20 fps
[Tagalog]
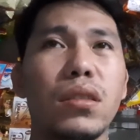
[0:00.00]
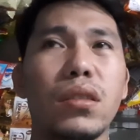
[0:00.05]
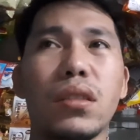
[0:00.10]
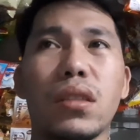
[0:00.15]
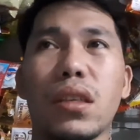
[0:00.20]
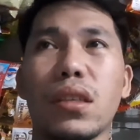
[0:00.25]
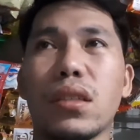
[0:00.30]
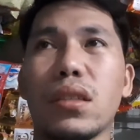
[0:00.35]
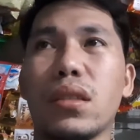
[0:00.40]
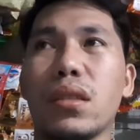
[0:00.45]

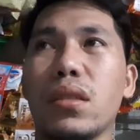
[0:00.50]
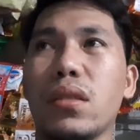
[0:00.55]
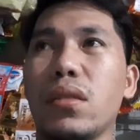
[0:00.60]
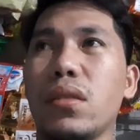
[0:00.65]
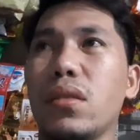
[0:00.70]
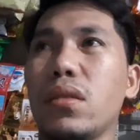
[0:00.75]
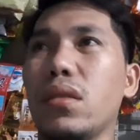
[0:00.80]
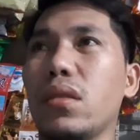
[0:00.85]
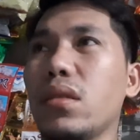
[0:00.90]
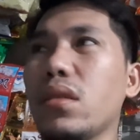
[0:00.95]
Tapos
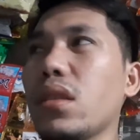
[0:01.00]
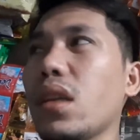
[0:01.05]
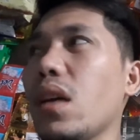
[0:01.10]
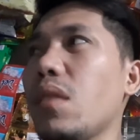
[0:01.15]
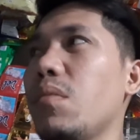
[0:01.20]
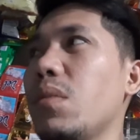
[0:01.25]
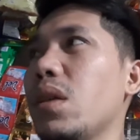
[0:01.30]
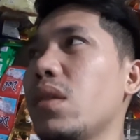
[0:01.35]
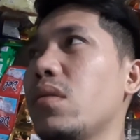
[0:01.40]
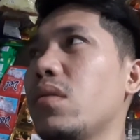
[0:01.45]
time
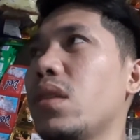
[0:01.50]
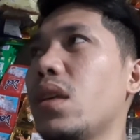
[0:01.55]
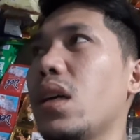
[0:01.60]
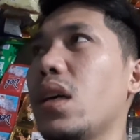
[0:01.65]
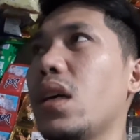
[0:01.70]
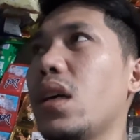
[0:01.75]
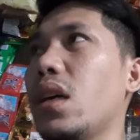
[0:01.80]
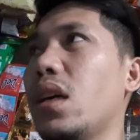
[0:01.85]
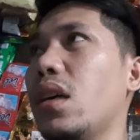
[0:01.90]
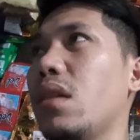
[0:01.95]
na yun na
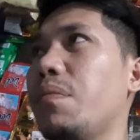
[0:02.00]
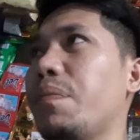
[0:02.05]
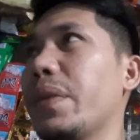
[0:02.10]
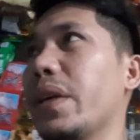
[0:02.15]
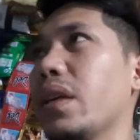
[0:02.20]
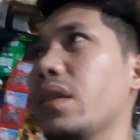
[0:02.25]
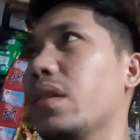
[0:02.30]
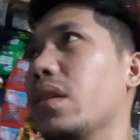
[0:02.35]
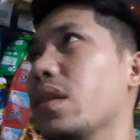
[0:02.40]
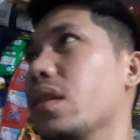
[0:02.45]
pag
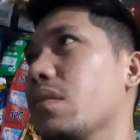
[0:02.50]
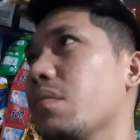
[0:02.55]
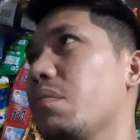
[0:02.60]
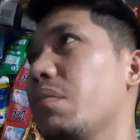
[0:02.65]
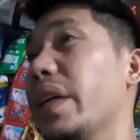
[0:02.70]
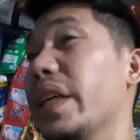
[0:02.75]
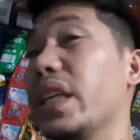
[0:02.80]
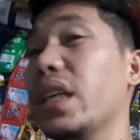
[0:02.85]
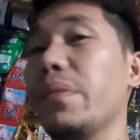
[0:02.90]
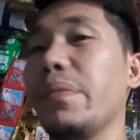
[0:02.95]

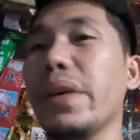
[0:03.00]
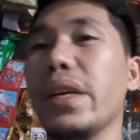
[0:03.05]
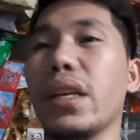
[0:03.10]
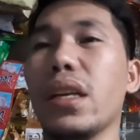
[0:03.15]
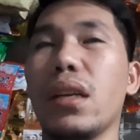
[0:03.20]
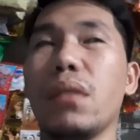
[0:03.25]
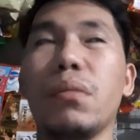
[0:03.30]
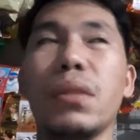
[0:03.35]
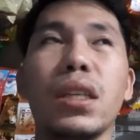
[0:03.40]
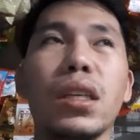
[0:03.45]
magkapero
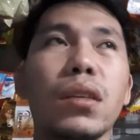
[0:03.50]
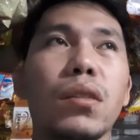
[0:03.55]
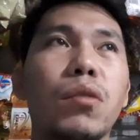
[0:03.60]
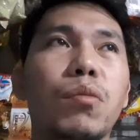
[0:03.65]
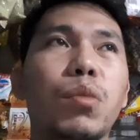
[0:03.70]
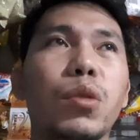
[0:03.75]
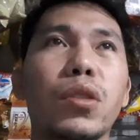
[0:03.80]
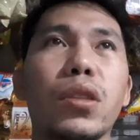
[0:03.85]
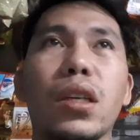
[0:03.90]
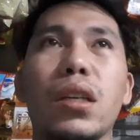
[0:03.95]
naman ako,
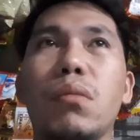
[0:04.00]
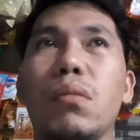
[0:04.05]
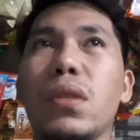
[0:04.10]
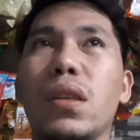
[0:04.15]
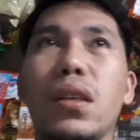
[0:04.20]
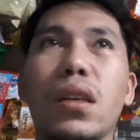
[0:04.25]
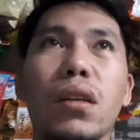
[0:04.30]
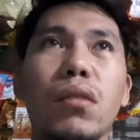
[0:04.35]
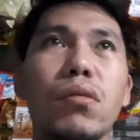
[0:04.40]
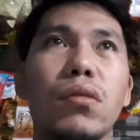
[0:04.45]
punta naman
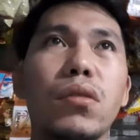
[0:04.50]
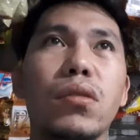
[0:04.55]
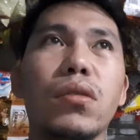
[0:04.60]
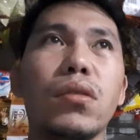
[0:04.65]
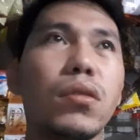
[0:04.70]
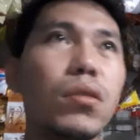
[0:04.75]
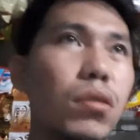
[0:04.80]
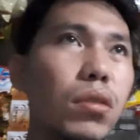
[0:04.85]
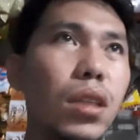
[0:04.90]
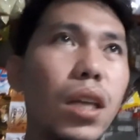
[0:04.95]
ako doon.
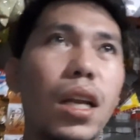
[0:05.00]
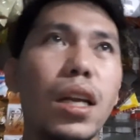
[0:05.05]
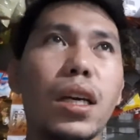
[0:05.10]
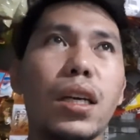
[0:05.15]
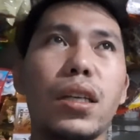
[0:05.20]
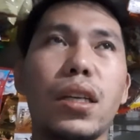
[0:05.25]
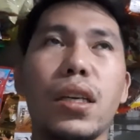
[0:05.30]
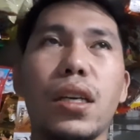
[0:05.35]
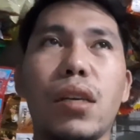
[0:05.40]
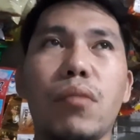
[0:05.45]
Doon talaga
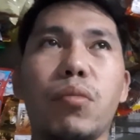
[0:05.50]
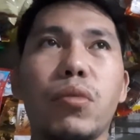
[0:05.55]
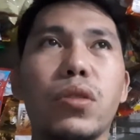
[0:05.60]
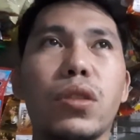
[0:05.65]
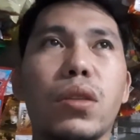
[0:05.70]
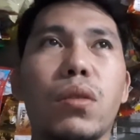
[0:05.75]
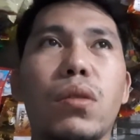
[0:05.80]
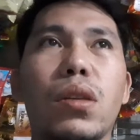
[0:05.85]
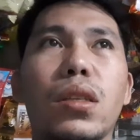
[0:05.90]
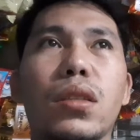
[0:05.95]
naiipon
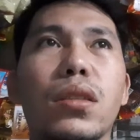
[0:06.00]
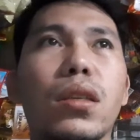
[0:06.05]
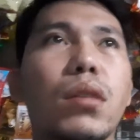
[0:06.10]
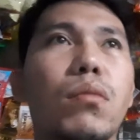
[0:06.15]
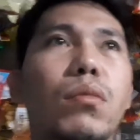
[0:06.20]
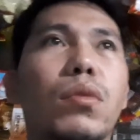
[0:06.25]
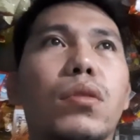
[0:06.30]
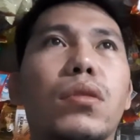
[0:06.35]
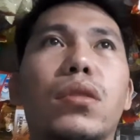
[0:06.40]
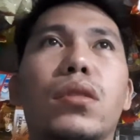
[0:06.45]
sa online
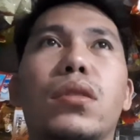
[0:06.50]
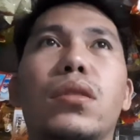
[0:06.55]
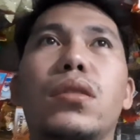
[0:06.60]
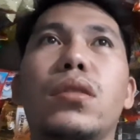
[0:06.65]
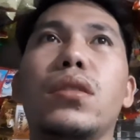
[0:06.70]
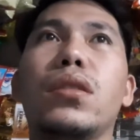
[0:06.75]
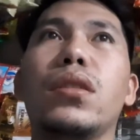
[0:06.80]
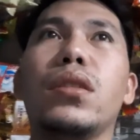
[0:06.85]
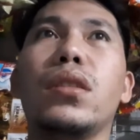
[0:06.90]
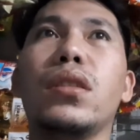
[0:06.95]
sabong na
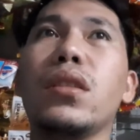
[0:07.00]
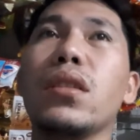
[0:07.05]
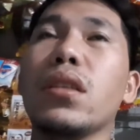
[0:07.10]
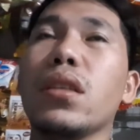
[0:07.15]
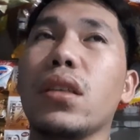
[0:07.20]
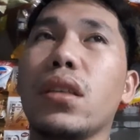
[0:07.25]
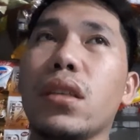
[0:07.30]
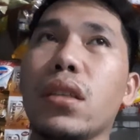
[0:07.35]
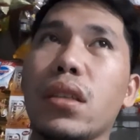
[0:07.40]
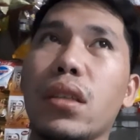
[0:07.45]

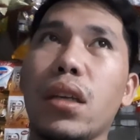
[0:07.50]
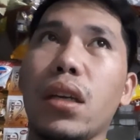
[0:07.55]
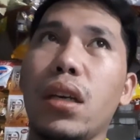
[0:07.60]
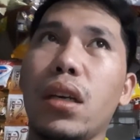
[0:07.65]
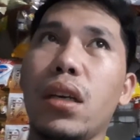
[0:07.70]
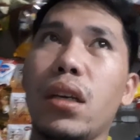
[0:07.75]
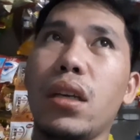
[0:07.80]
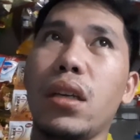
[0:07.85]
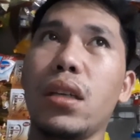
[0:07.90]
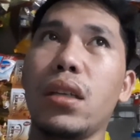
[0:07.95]

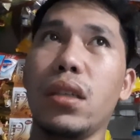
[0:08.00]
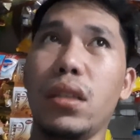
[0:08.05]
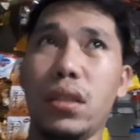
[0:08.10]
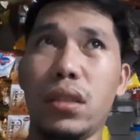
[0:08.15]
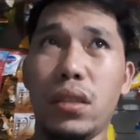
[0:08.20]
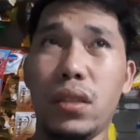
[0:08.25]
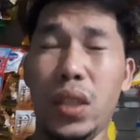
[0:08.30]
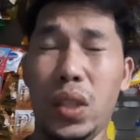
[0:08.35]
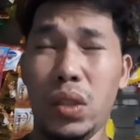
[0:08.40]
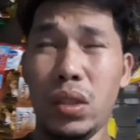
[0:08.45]
kaya
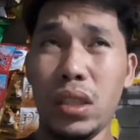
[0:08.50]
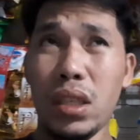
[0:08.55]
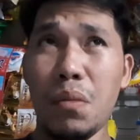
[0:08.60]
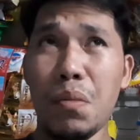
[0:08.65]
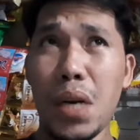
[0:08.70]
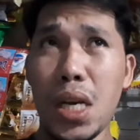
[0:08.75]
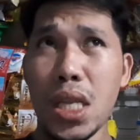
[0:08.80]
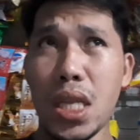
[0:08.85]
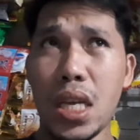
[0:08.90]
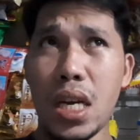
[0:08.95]
nung
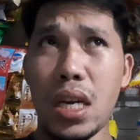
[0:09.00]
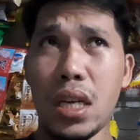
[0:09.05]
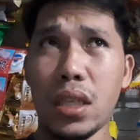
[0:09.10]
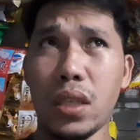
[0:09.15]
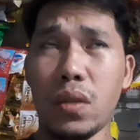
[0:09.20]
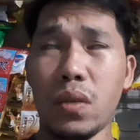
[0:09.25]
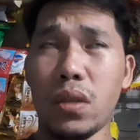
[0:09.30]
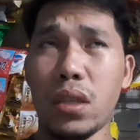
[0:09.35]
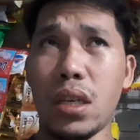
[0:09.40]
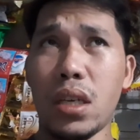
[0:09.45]
nabalitaan
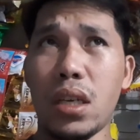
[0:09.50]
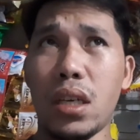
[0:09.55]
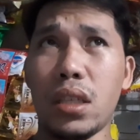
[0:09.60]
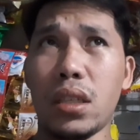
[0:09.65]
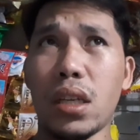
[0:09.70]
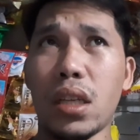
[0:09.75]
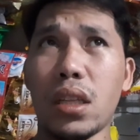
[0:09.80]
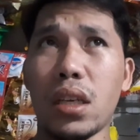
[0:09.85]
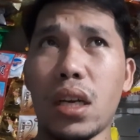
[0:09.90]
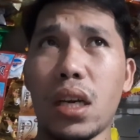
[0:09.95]
ko na
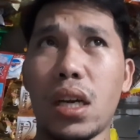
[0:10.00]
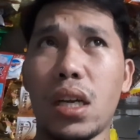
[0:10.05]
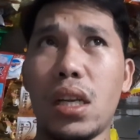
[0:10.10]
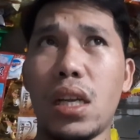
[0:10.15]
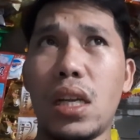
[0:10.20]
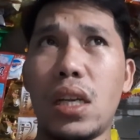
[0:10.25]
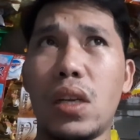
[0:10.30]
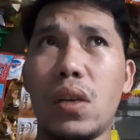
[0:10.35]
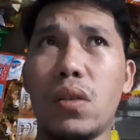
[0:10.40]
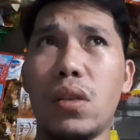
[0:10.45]

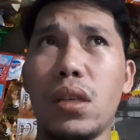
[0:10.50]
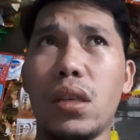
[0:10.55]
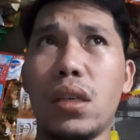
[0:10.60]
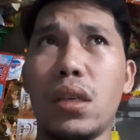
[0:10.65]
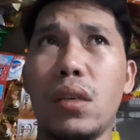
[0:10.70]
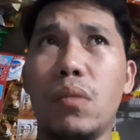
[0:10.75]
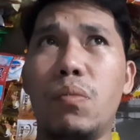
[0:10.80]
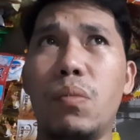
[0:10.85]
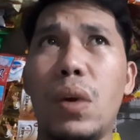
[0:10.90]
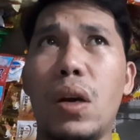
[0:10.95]
tatanggalin daw
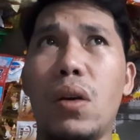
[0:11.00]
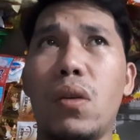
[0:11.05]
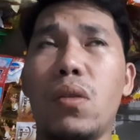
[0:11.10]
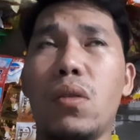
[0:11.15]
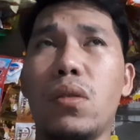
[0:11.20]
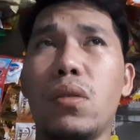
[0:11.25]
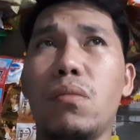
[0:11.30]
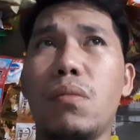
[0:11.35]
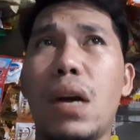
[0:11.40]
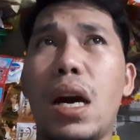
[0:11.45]
ni Pango,
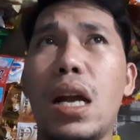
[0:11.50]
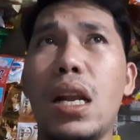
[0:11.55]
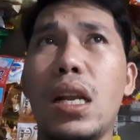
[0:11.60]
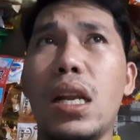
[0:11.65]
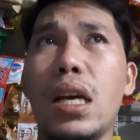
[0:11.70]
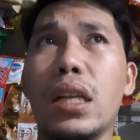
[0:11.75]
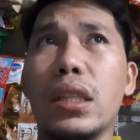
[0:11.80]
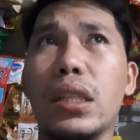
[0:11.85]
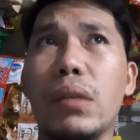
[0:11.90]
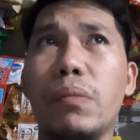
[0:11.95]
mahal
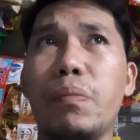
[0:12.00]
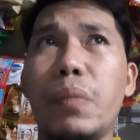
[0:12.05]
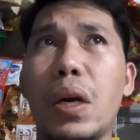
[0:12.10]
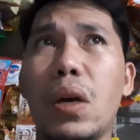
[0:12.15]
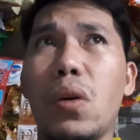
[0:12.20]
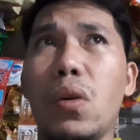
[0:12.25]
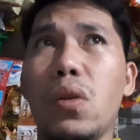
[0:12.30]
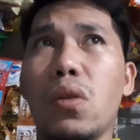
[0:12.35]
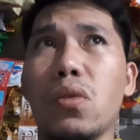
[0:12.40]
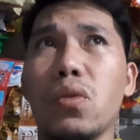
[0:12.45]
nating
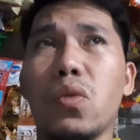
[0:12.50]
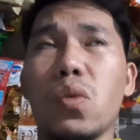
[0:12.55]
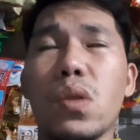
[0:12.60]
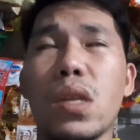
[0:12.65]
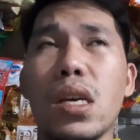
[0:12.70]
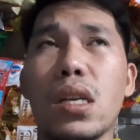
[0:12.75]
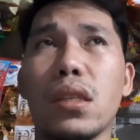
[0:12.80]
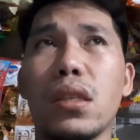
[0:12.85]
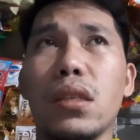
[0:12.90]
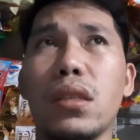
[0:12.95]
Pangulong
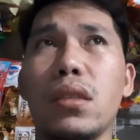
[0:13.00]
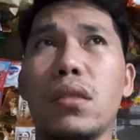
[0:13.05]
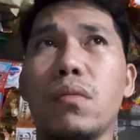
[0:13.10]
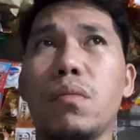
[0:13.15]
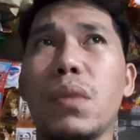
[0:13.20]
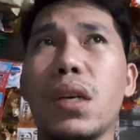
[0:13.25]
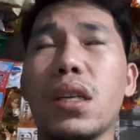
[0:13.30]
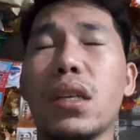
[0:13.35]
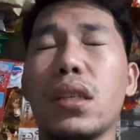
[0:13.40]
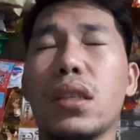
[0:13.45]
Duterte na
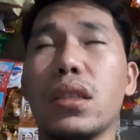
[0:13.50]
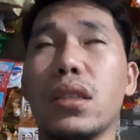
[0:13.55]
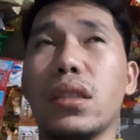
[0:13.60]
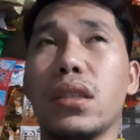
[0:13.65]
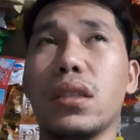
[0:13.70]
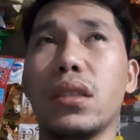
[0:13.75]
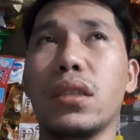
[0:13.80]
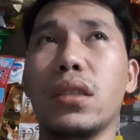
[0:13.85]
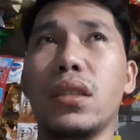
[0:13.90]
parang